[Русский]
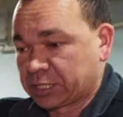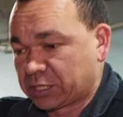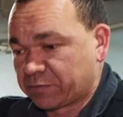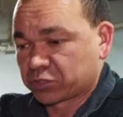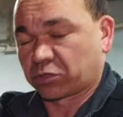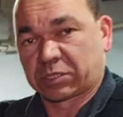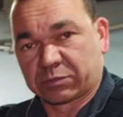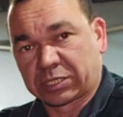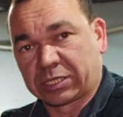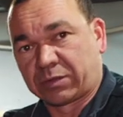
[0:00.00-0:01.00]
Если движок
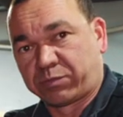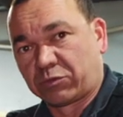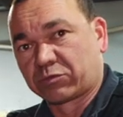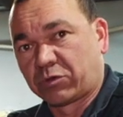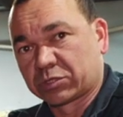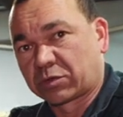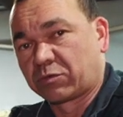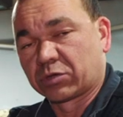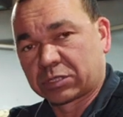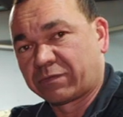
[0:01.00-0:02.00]
там стоял полгода,
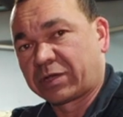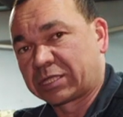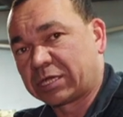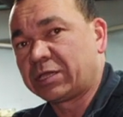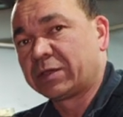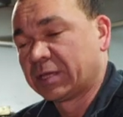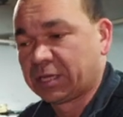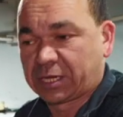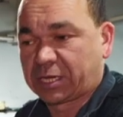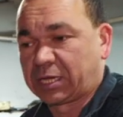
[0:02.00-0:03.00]
год, два, три,
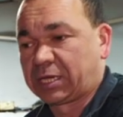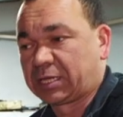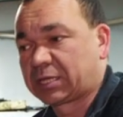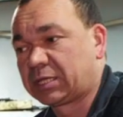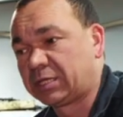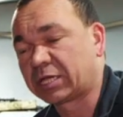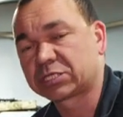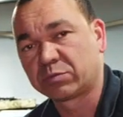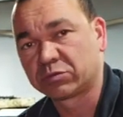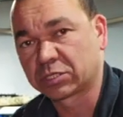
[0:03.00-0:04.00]
а,
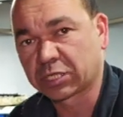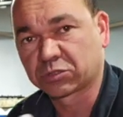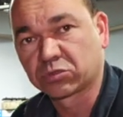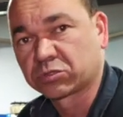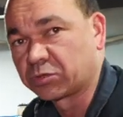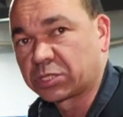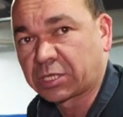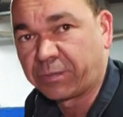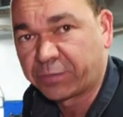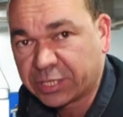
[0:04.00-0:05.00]
даже будет отсутствовать
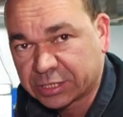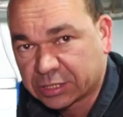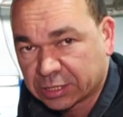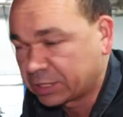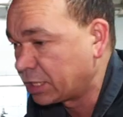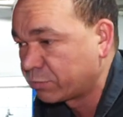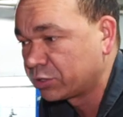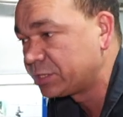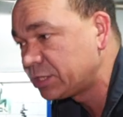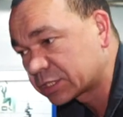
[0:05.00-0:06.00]
компрессия или
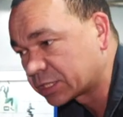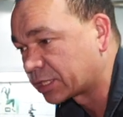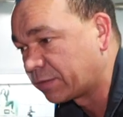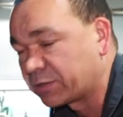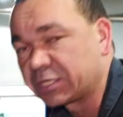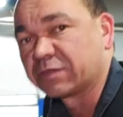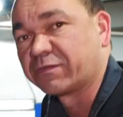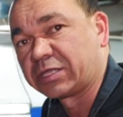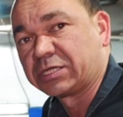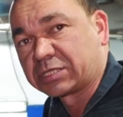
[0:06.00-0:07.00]
будет низкая компрессия
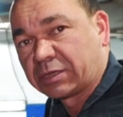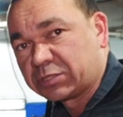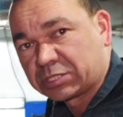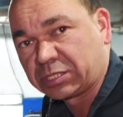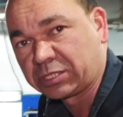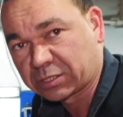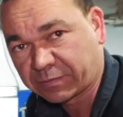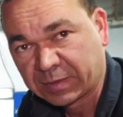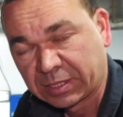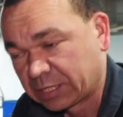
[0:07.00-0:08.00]
в одних там из
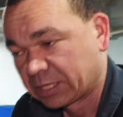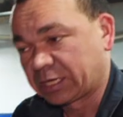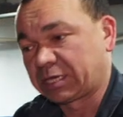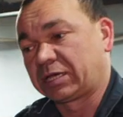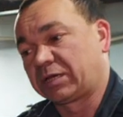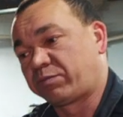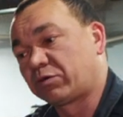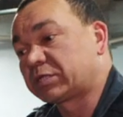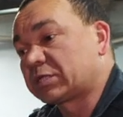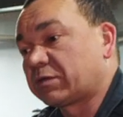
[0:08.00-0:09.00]
цилиндров. А,
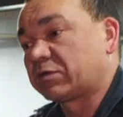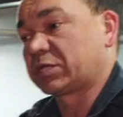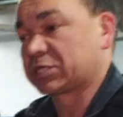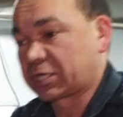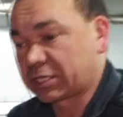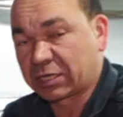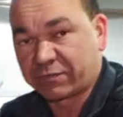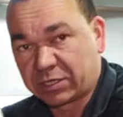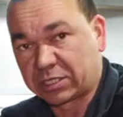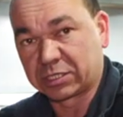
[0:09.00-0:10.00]
после того, даже когда
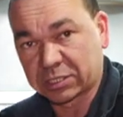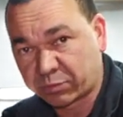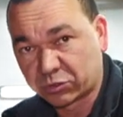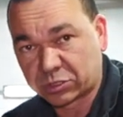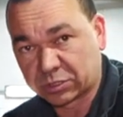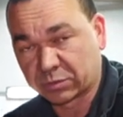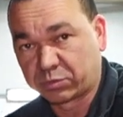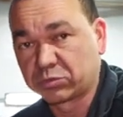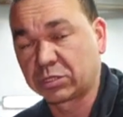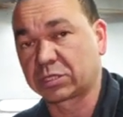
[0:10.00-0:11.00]
двигатель запустится,
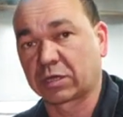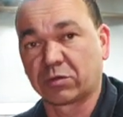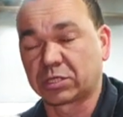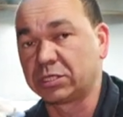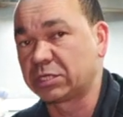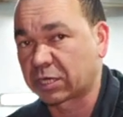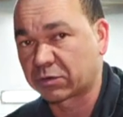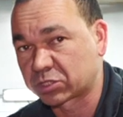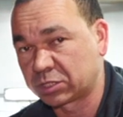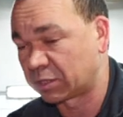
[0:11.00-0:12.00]
будет какой-то
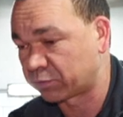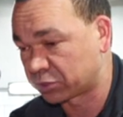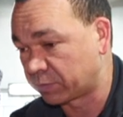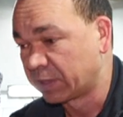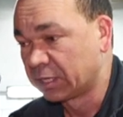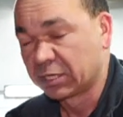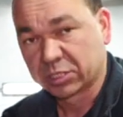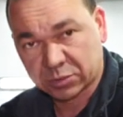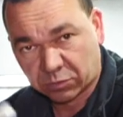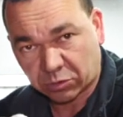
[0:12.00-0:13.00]
нехороший, допустим,
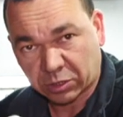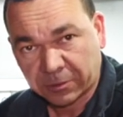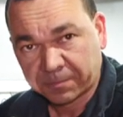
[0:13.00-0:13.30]
звук.